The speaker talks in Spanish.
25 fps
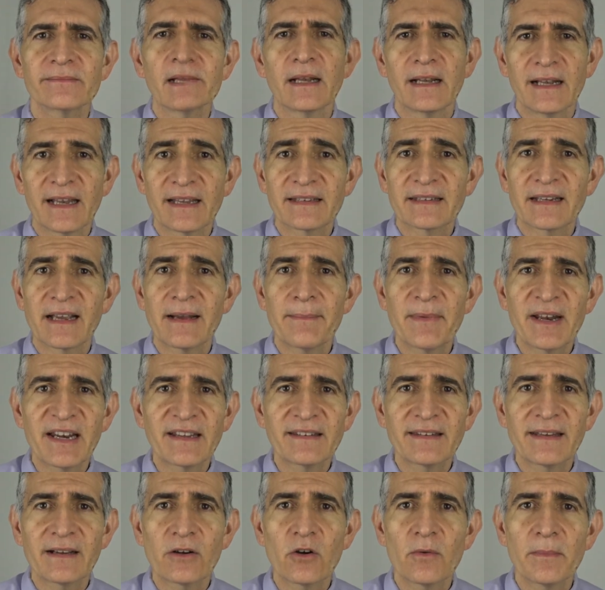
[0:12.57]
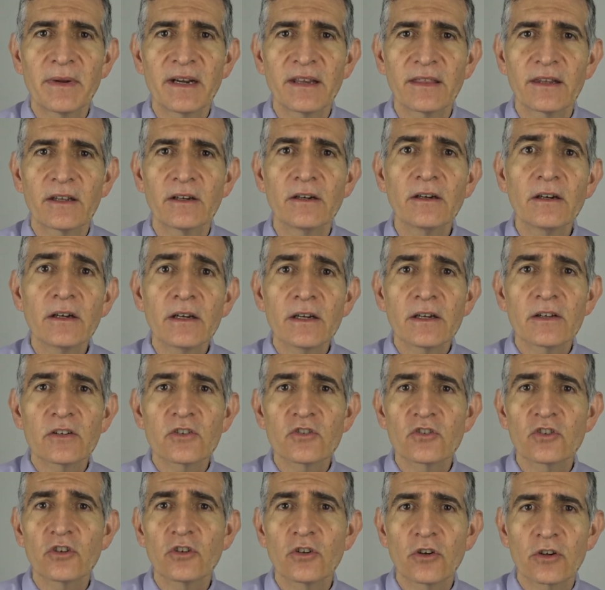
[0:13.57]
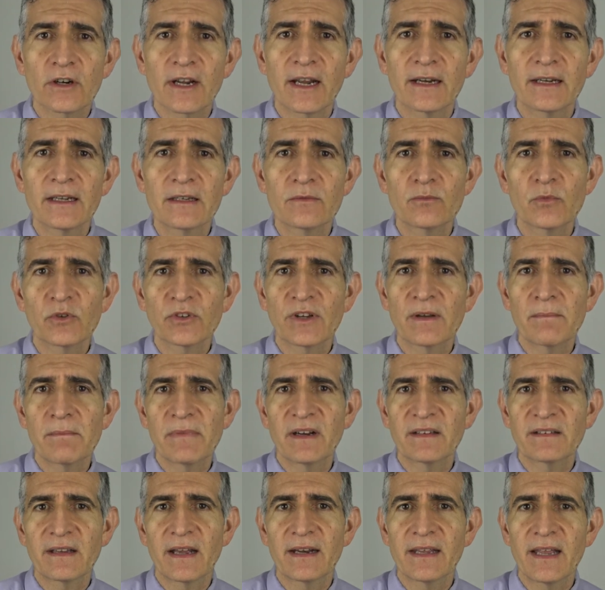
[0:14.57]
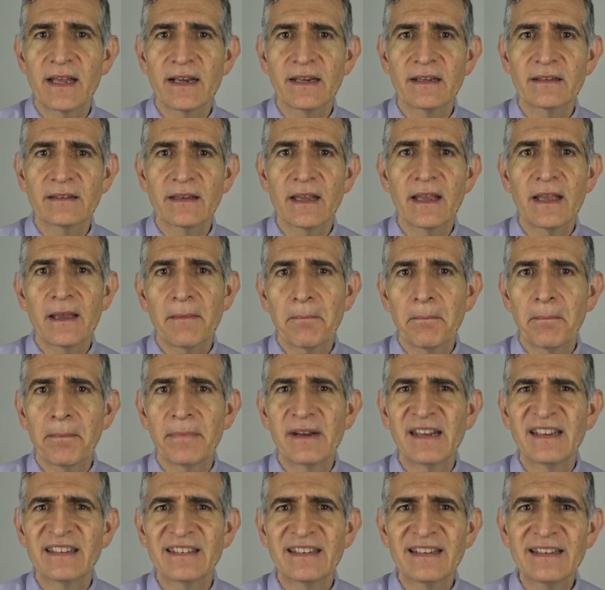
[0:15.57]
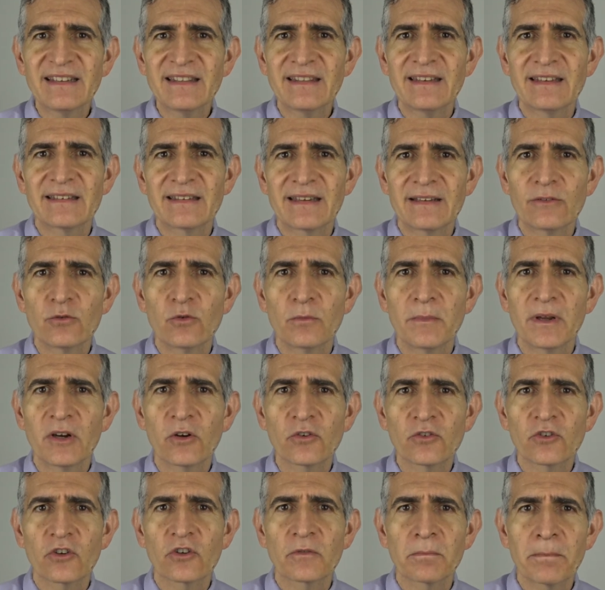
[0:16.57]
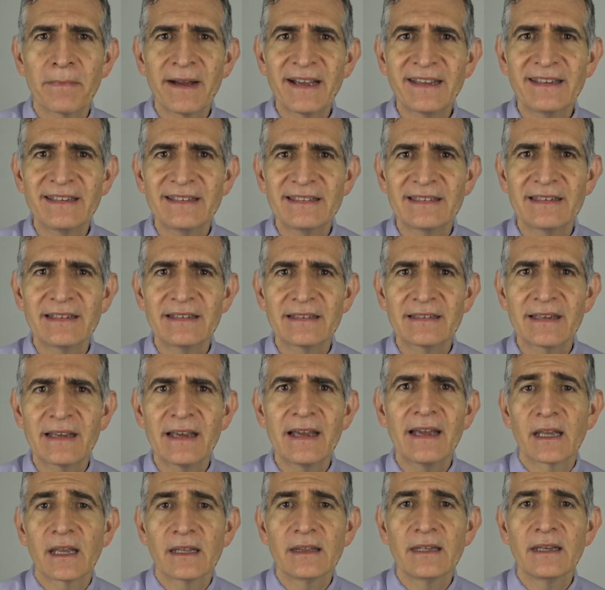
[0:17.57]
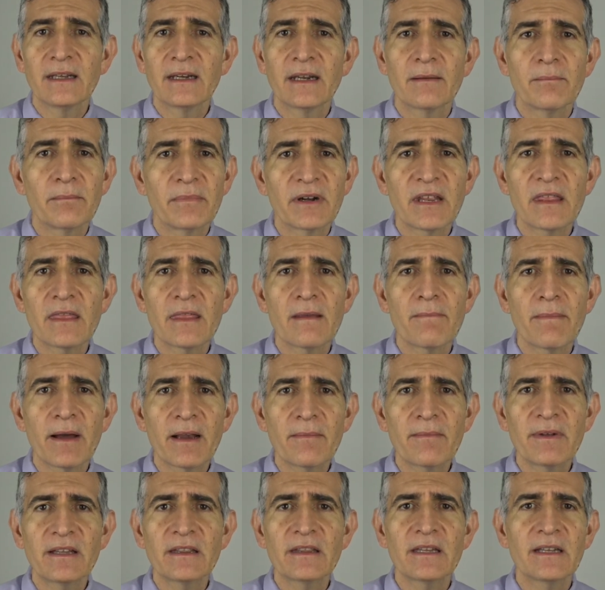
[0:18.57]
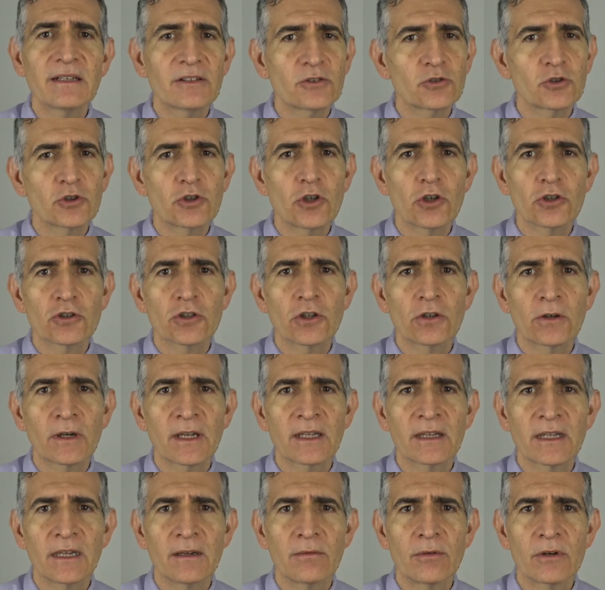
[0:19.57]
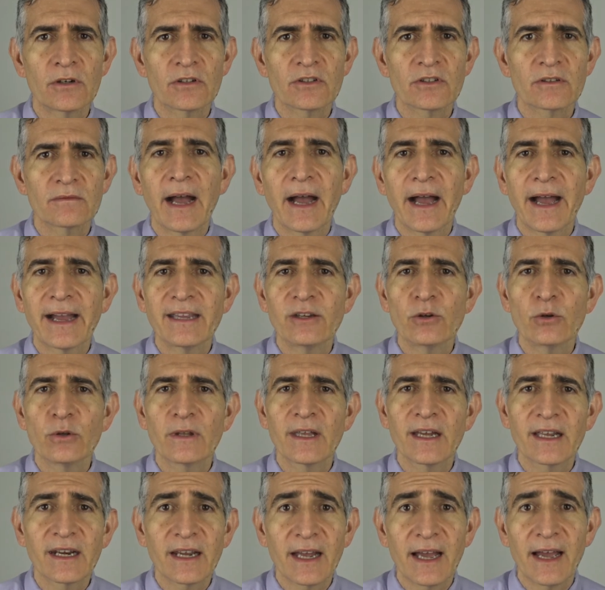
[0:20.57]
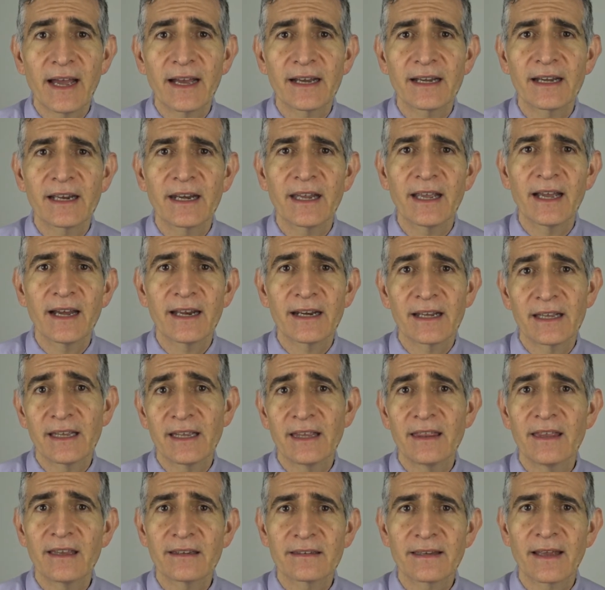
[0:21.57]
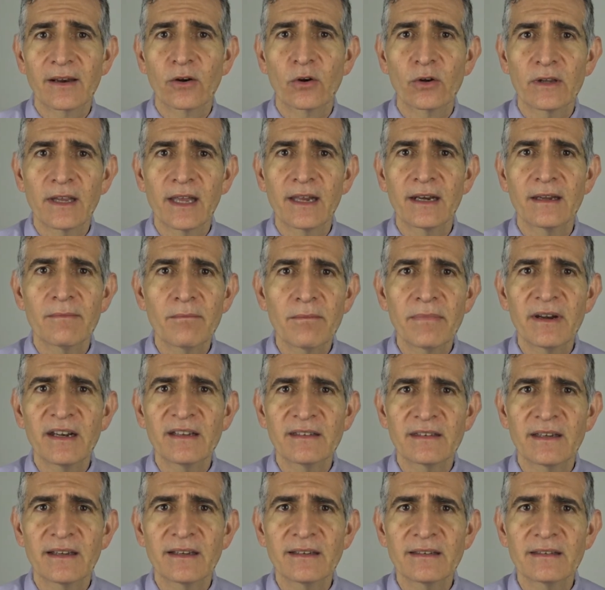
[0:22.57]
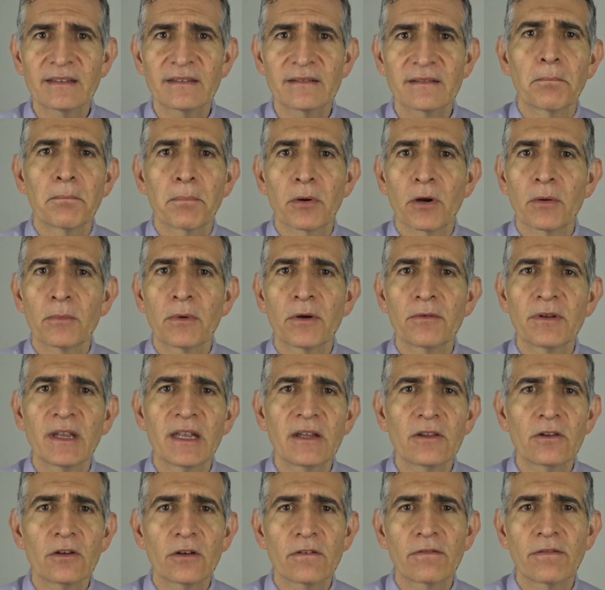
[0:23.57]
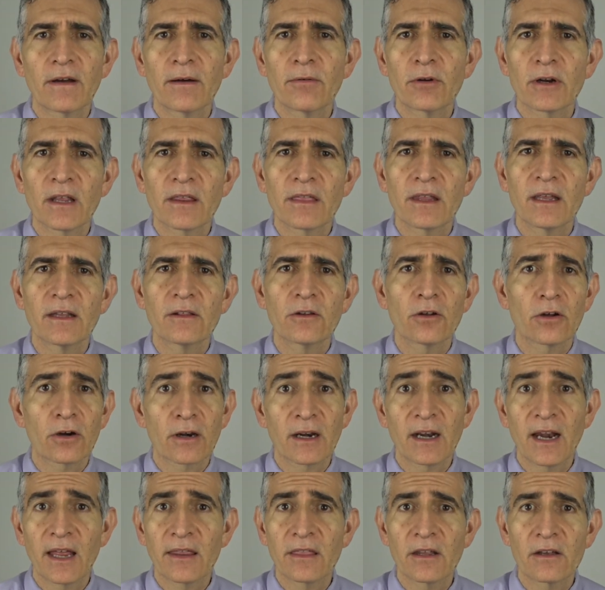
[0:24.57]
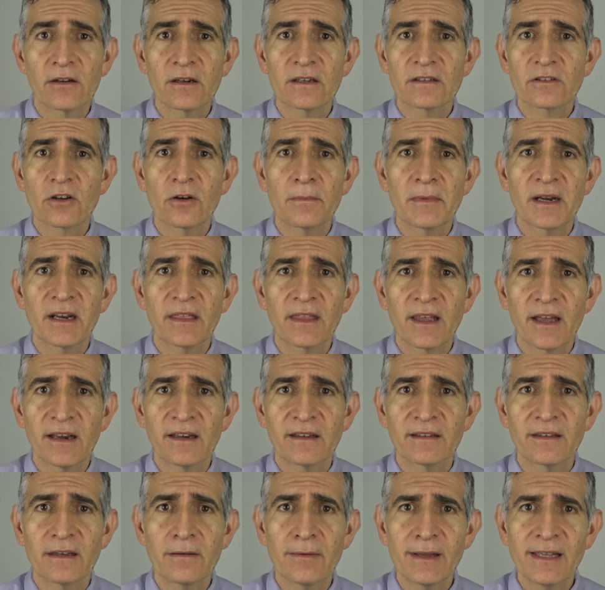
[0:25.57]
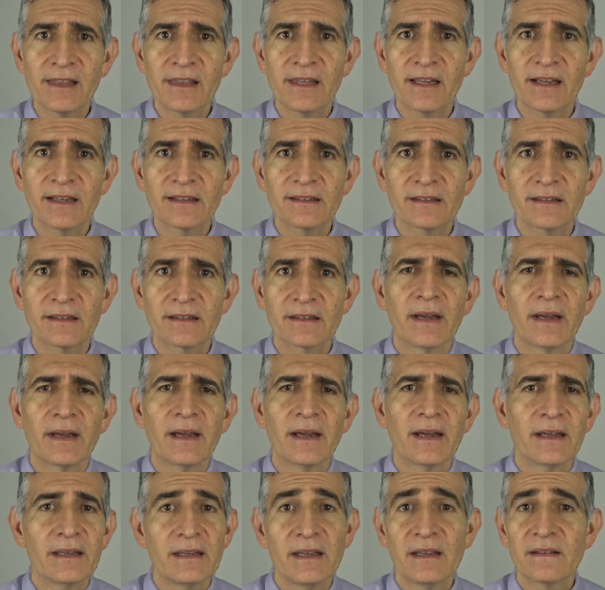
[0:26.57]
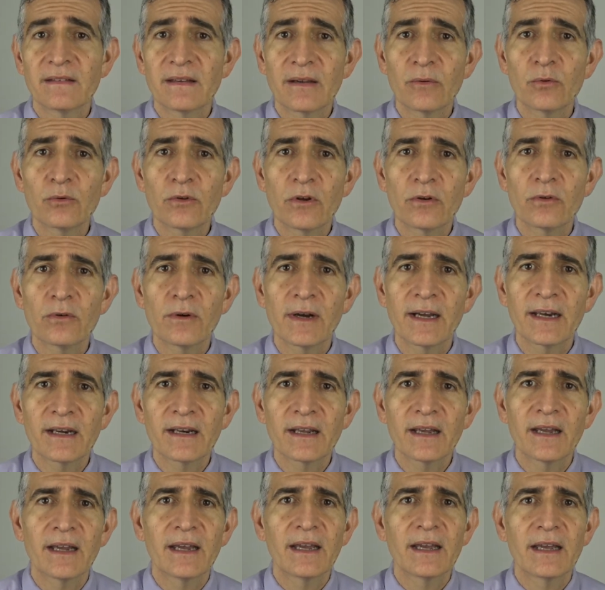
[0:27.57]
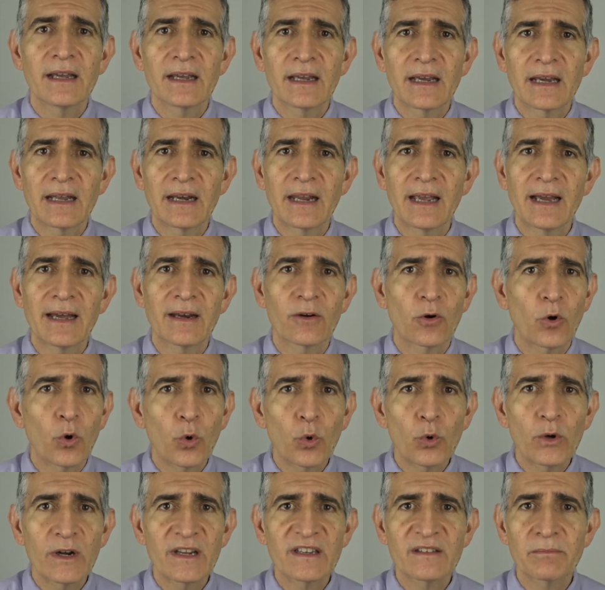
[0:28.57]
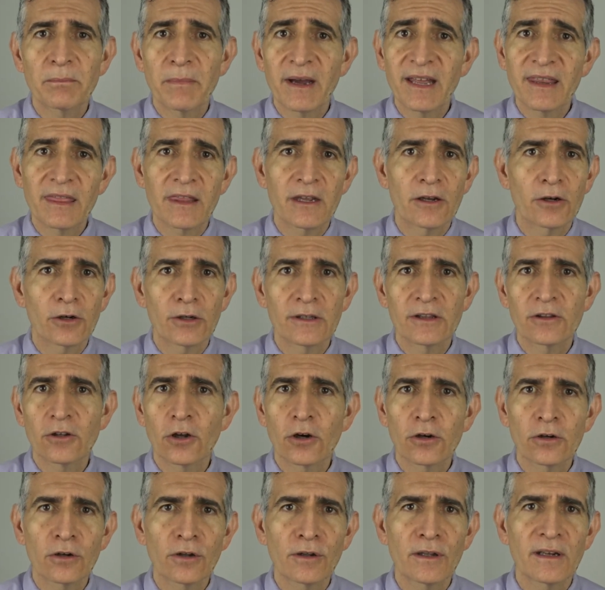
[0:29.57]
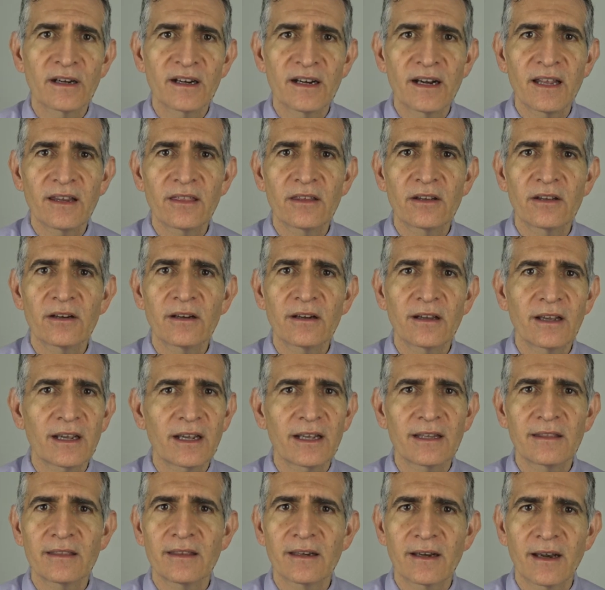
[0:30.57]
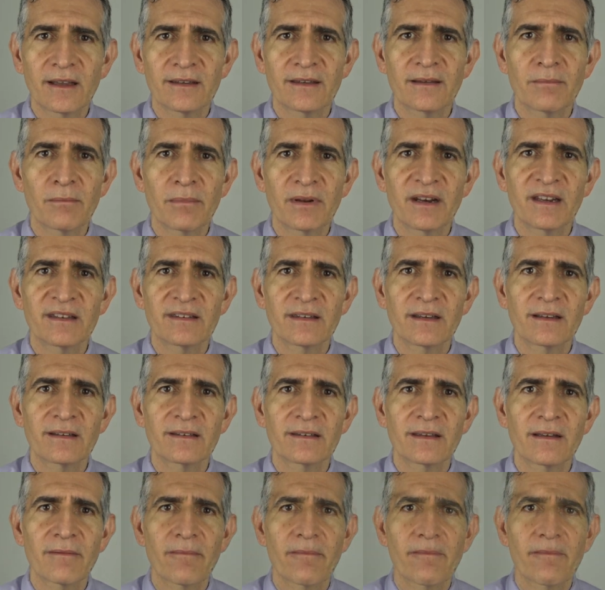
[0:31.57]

Las cámaras de comercio son organismos empresariales presentes en numerosos países que tienen principalmente dos objetivos. Ayudar a crear y desarrollar empresas, promoviendo y favoreciendo relaciones comerciales y ventas, y en segundo lugar, crear un espacio en torno de relación entre las empresas.